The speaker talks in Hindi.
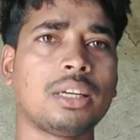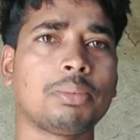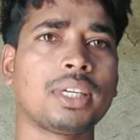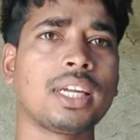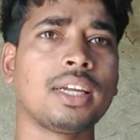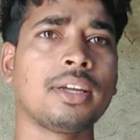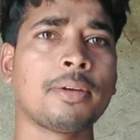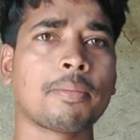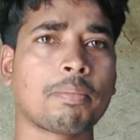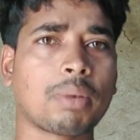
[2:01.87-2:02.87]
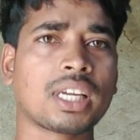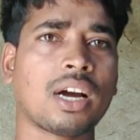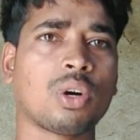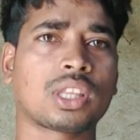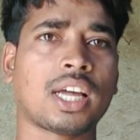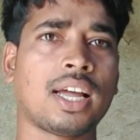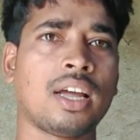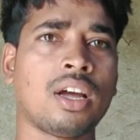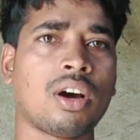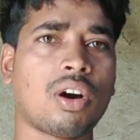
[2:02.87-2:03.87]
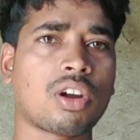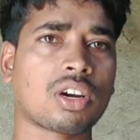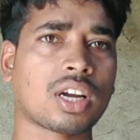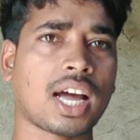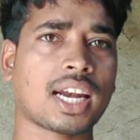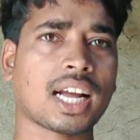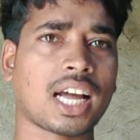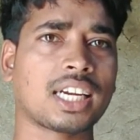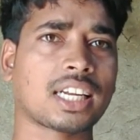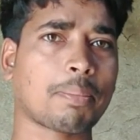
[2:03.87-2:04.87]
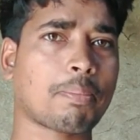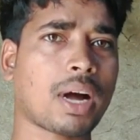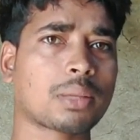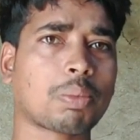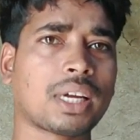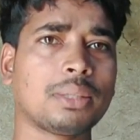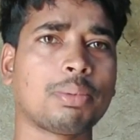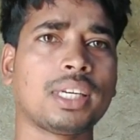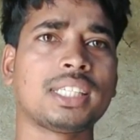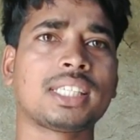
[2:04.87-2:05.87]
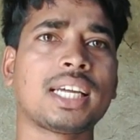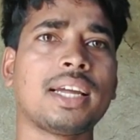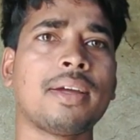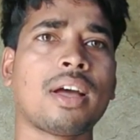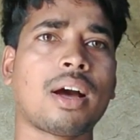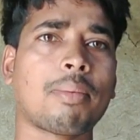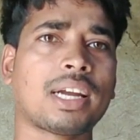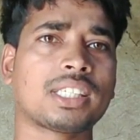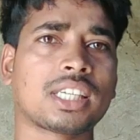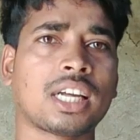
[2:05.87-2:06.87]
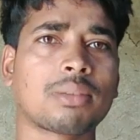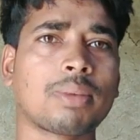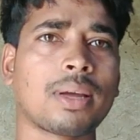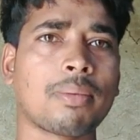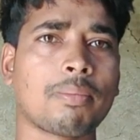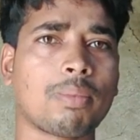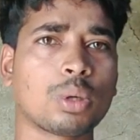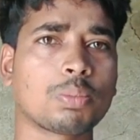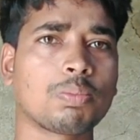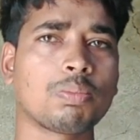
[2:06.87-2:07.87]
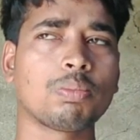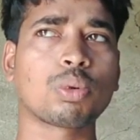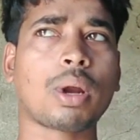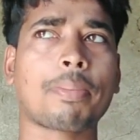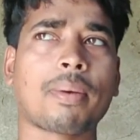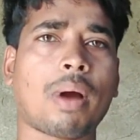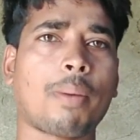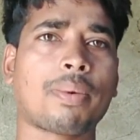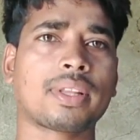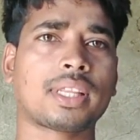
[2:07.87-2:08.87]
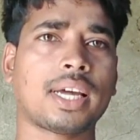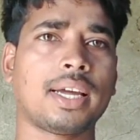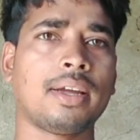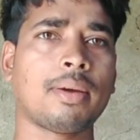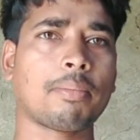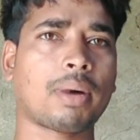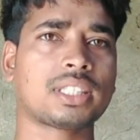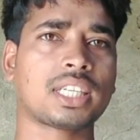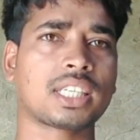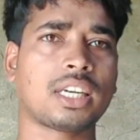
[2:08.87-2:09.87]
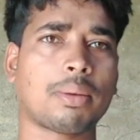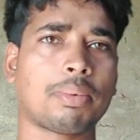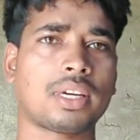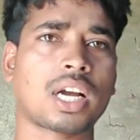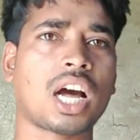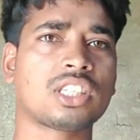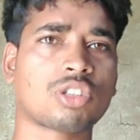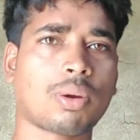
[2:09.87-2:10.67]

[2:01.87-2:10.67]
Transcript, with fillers: के लिए भी बढ़िया होता है और खाना खाने के बाद पानी पीने से हमारे सेहत में बहुत बुरा प्रभाव पड़ता है पाचन क्रिया पर खास